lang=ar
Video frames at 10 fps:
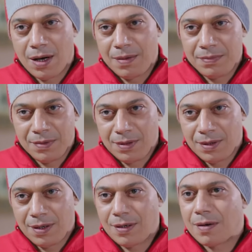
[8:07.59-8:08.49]
جاب
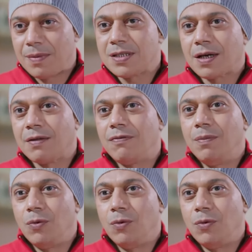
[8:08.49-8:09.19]
النار مسكت في